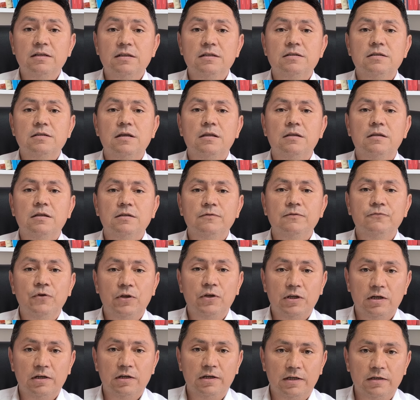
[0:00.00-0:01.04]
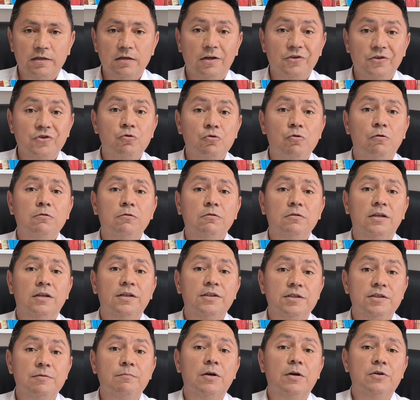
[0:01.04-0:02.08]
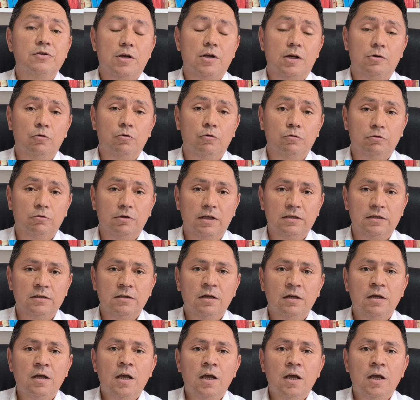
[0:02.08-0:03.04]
insanların fikirlerine açık oldukları için başarılı oldular.